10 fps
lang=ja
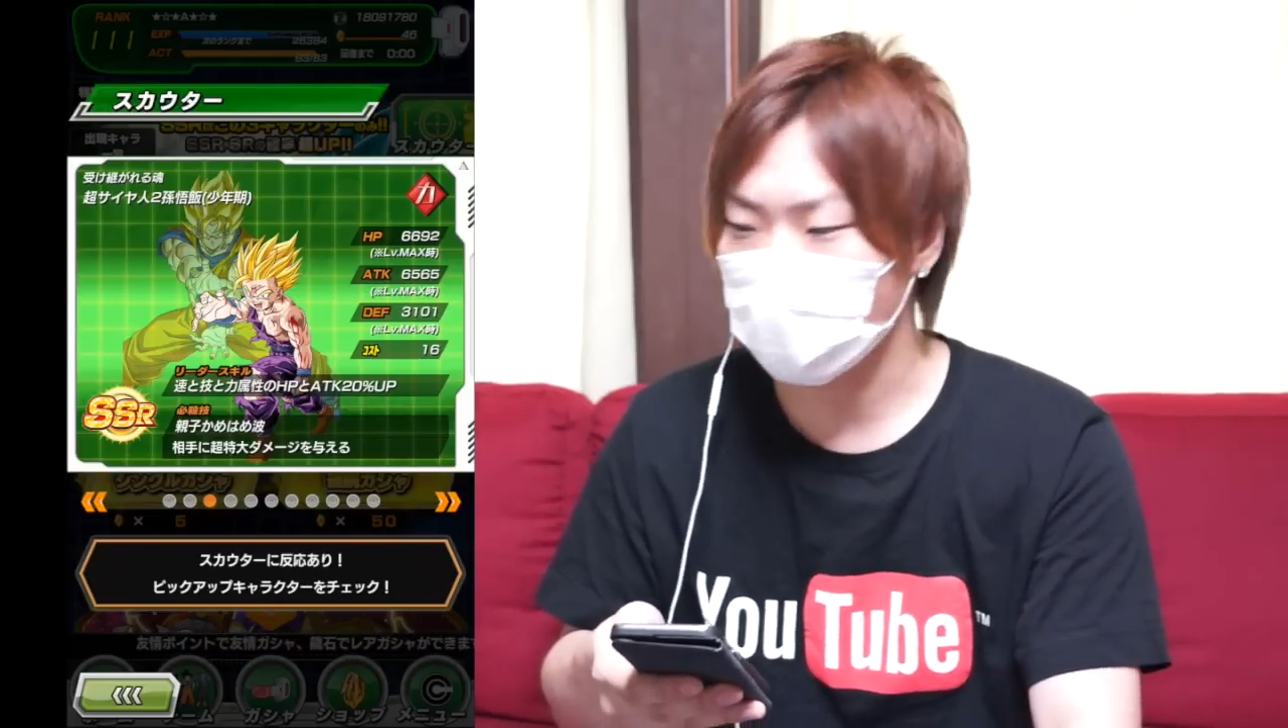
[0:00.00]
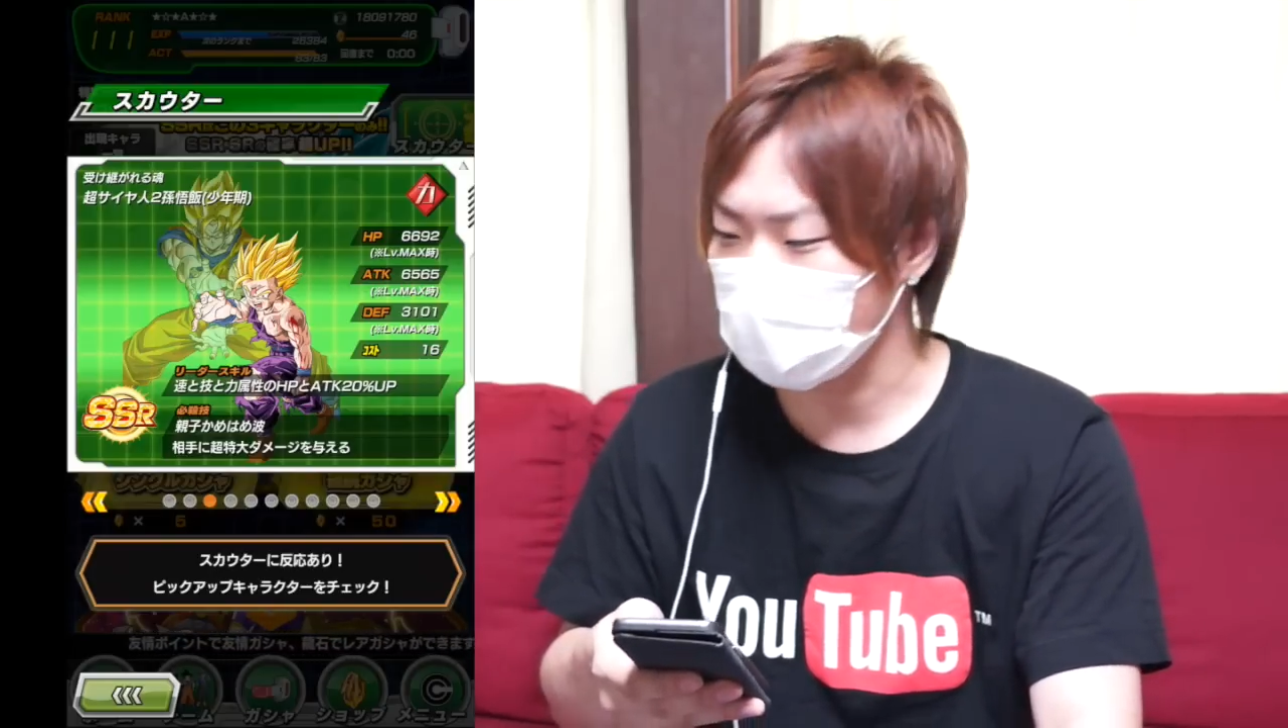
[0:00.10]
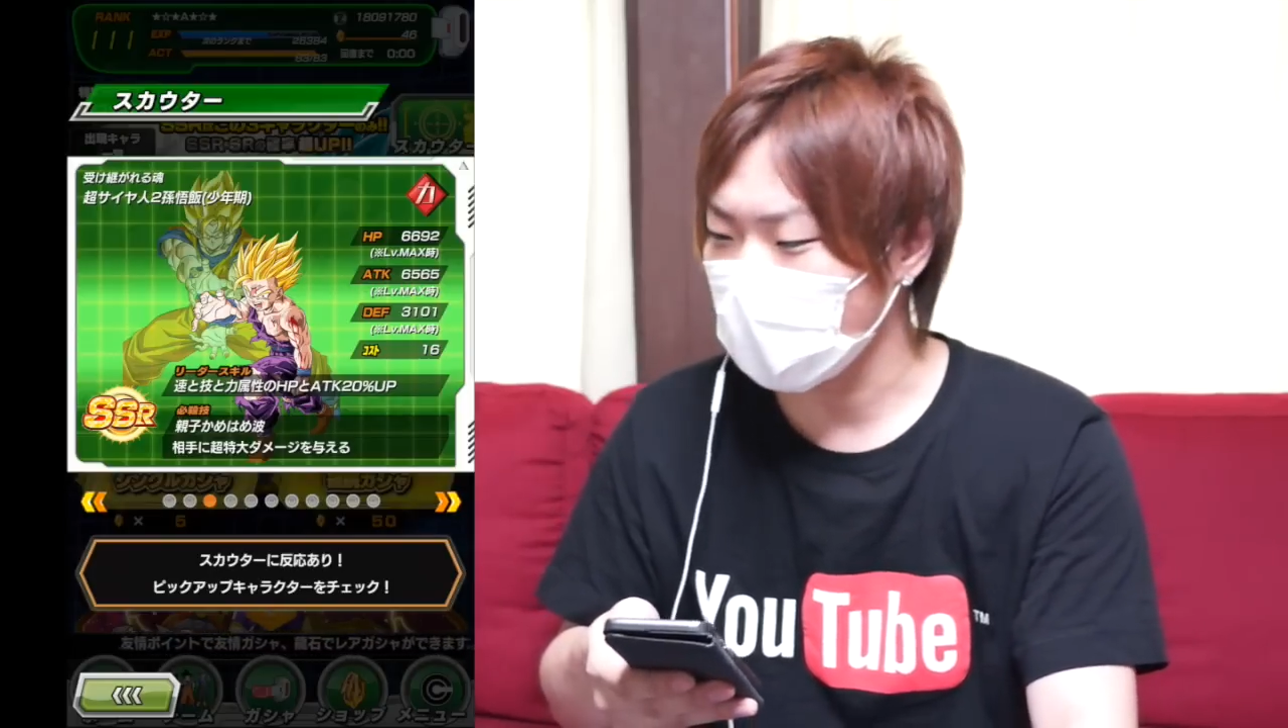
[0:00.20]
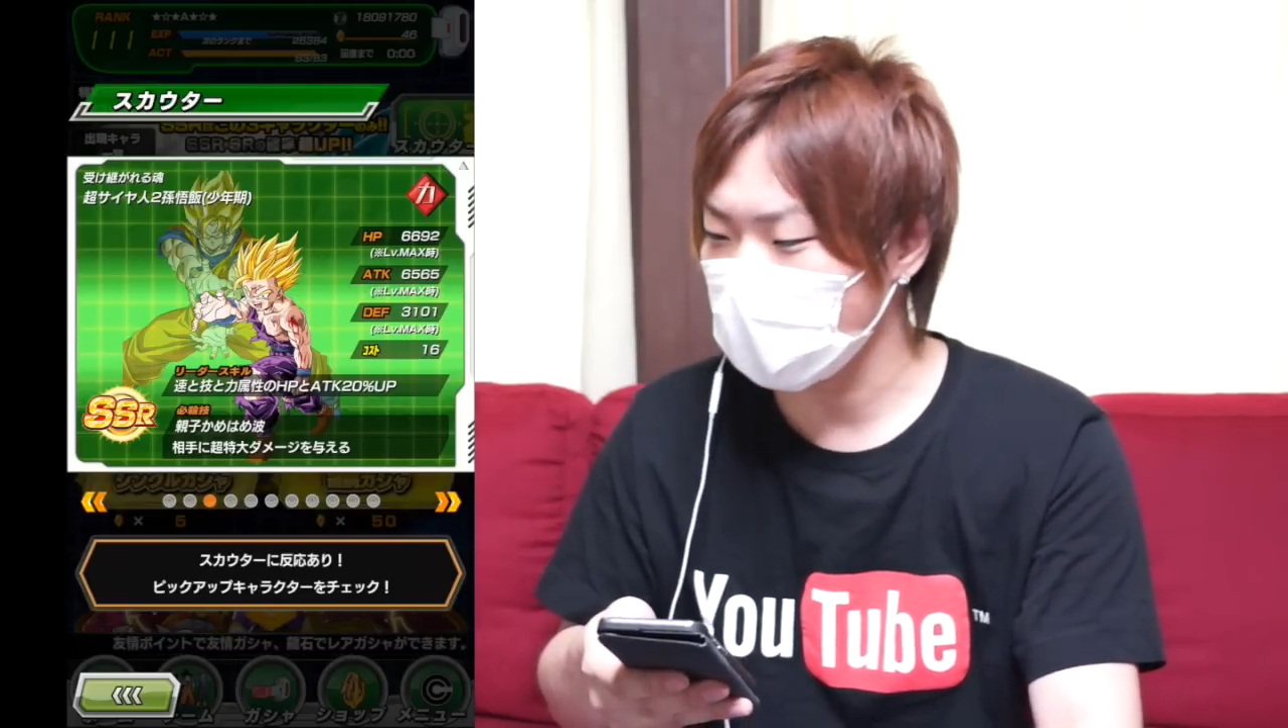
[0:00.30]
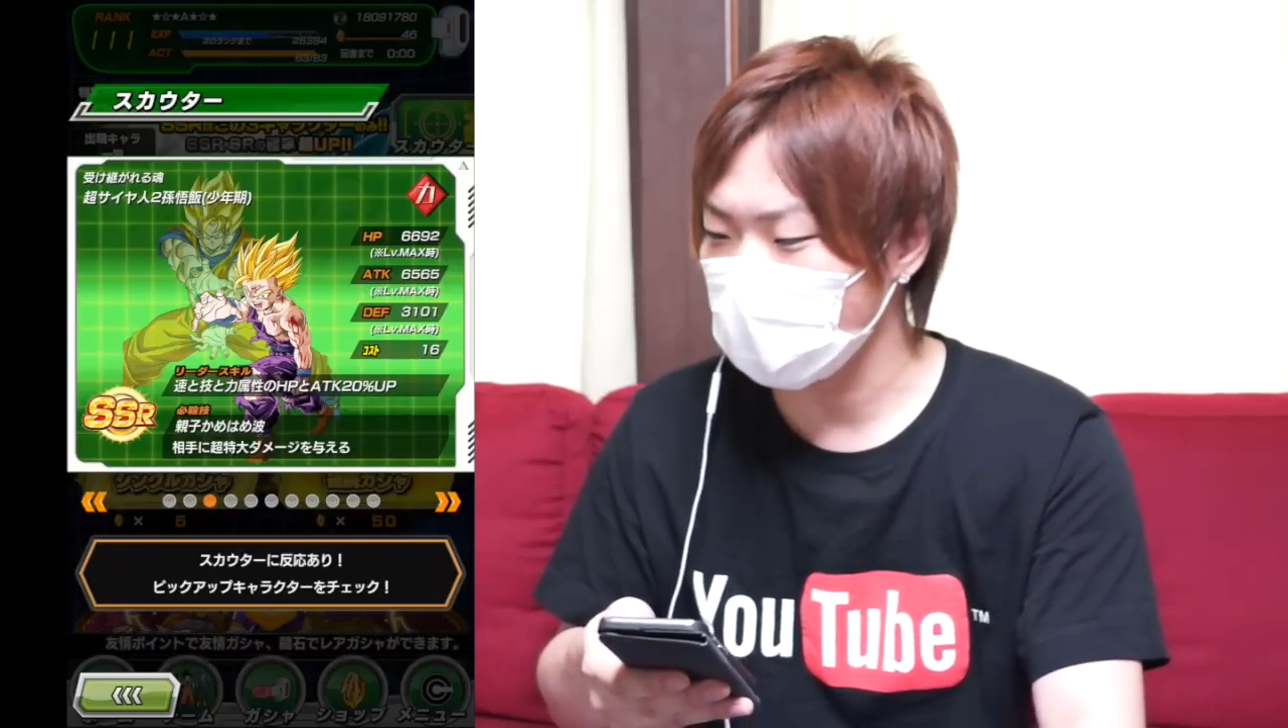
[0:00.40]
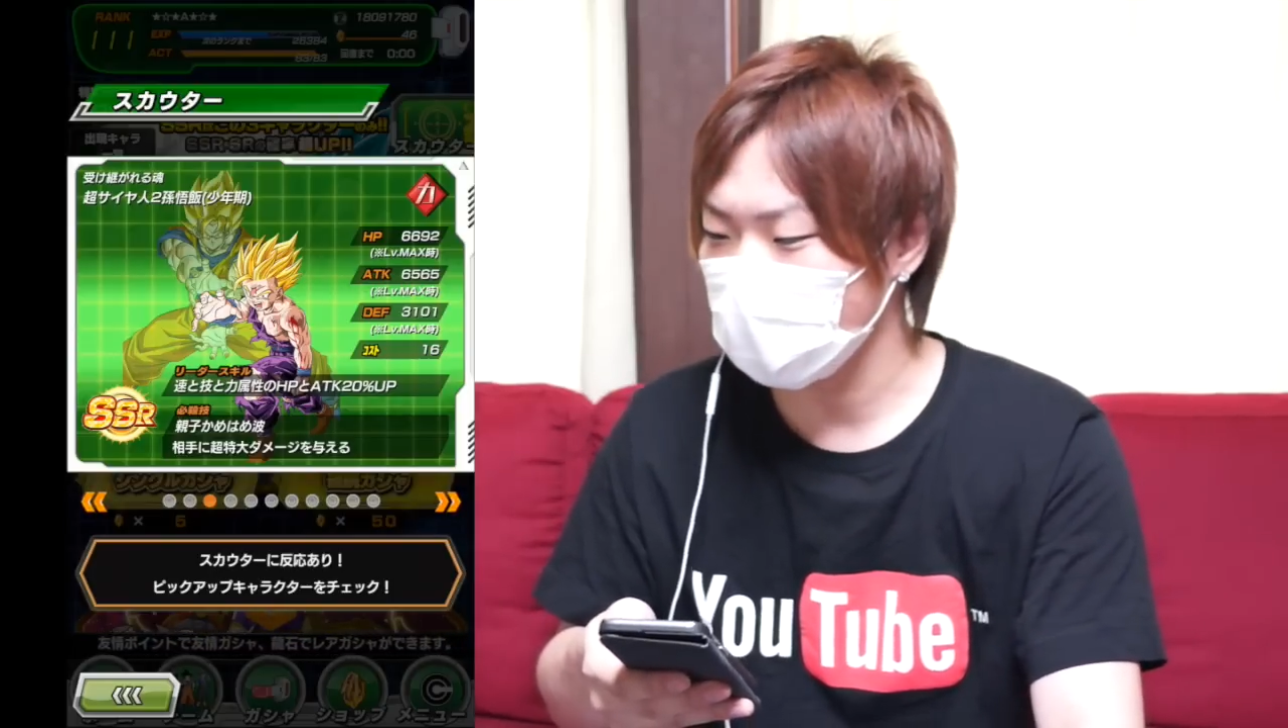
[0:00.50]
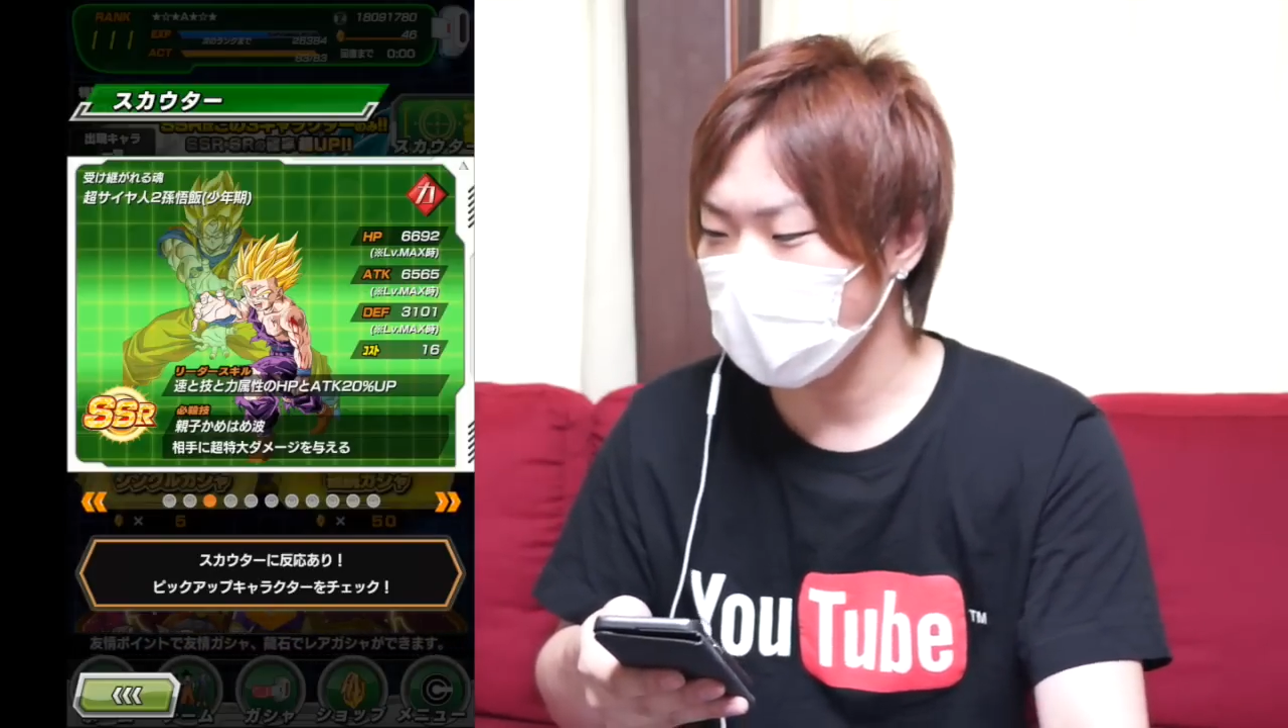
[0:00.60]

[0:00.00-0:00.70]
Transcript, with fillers: ちょっと残像